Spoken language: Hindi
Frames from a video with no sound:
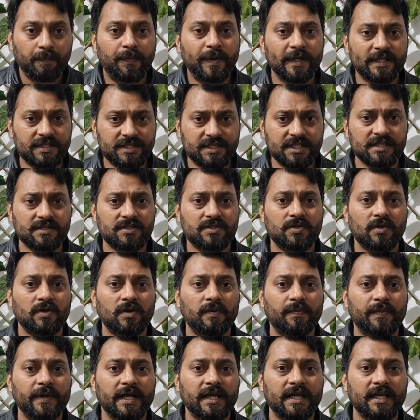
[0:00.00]
पच्चीस सौ
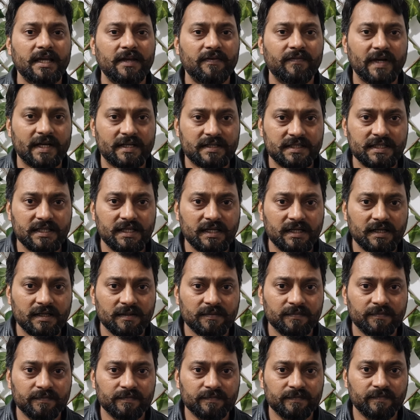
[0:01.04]
रुपये की ये वैक्सीन है
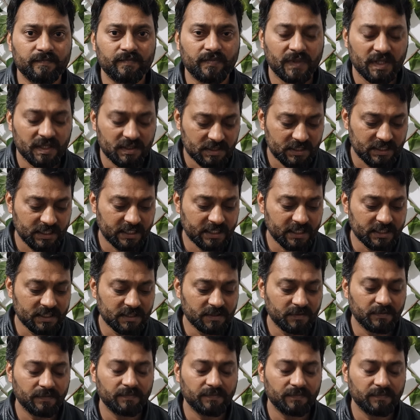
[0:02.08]
ठीक है जी